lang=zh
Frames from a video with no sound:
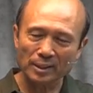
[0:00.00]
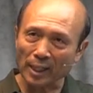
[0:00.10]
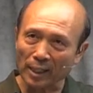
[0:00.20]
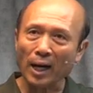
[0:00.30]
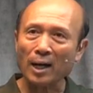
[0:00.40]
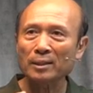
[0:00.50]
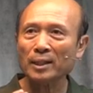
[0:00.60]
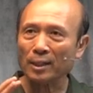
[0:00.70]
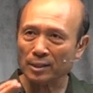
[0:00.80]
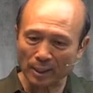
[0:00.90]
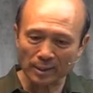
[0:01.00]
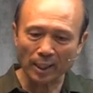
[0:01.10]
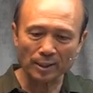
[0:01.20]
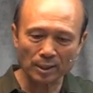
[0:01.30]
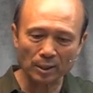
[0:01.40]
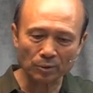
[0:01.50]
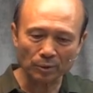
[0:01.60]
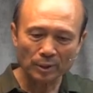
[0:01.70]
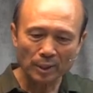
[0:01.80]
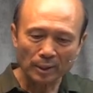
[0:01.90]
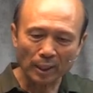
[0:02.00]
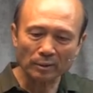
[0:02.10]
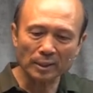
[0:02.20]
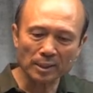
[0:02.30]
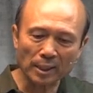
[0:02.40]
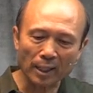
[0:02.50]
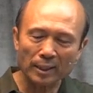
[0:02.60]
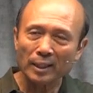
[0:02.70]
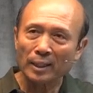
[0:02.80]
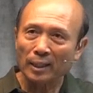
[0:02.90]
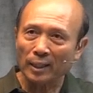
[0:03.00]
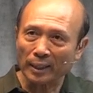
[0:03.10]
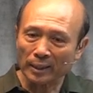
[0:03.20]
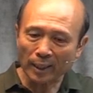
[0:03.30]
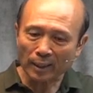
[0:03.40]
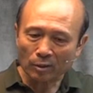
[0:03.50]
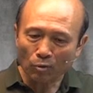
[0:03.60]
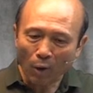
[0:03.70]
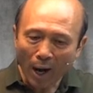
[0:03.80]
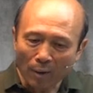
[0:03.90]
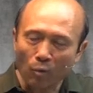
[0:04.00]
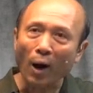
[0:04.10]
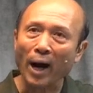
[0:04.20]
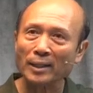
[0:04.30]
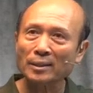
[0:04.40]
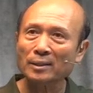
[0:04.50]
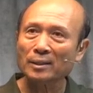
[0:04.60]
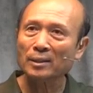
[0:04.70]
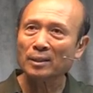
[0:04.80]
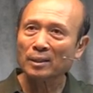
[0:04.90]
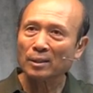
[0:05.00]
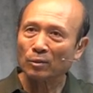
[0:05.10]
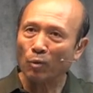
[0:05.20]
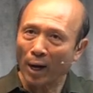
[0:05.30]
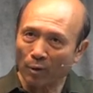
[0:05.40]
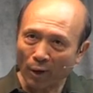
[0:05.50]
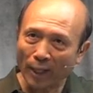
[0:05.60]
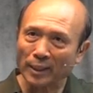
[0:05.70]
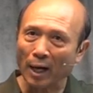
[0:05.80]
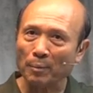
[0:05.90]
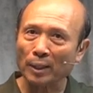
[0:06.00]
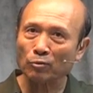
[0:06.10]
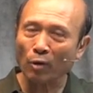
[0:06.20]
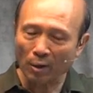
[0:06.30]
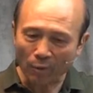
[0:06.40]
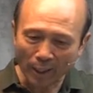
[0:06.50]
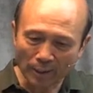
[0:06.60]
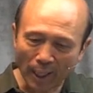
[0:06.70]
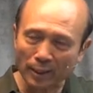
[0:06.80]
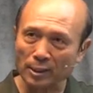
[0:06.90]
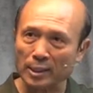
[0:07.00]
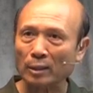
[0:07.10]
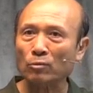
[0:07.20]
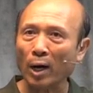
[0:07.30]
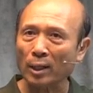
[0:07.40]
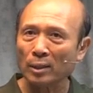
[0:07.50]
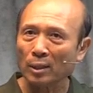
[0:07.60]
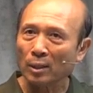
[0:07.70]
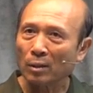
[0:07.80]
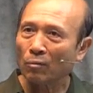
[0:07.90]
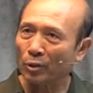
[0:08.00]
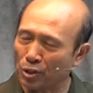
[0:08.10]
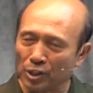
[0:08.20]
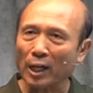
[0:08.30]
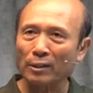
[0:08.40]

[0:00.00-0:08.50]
接纳她现在很辛苦。然后第三，聆听关怀，关怀他们，关怀他的情况，我知